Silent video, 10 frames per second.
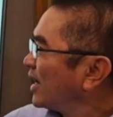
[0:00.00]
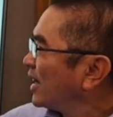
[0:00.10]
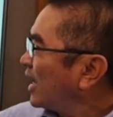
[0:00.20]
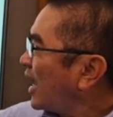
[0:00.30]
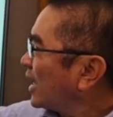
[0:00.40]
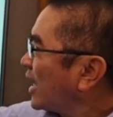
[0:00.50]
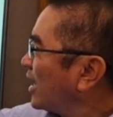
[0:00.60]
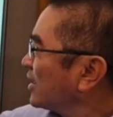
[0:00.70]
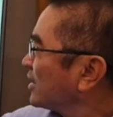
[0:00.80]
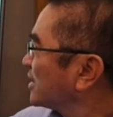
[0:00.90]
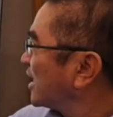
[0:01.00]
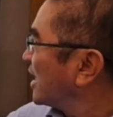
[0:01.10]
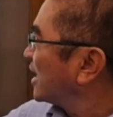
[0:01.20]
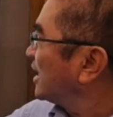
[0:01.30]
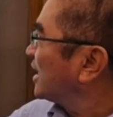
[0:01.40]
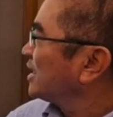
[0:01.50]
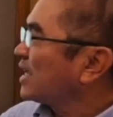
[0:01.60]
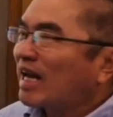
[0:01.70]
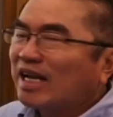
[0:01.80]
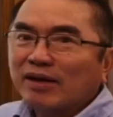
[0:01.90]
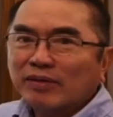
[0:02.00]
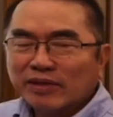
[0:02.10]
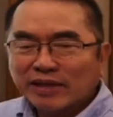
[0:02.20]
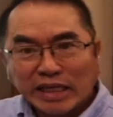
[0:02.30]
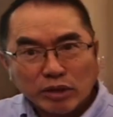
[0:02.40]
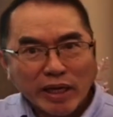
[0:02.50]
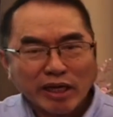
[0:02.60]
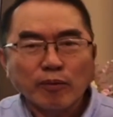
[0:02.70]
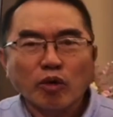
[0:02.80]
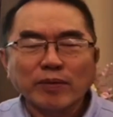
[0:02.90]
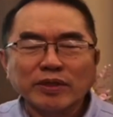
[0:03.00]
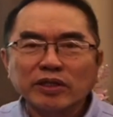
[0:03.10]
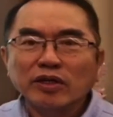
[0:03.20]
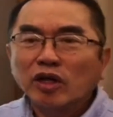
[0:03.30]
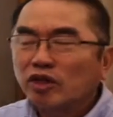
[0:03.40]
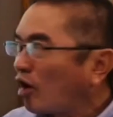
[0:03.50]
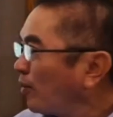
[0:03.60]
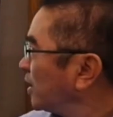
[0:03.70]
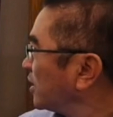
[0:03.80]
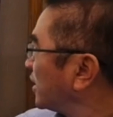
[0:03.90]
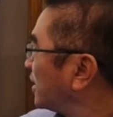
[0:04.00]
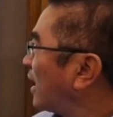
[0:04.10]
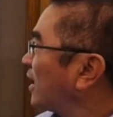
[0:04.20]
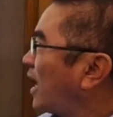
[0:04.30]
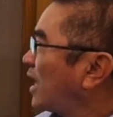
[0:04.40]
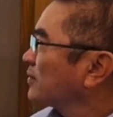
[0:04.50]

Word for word: ราคากลางเฉลี่ยที่สัญญาณละ ตีตัวเลขกลมๆคือ 24,000 ล้าน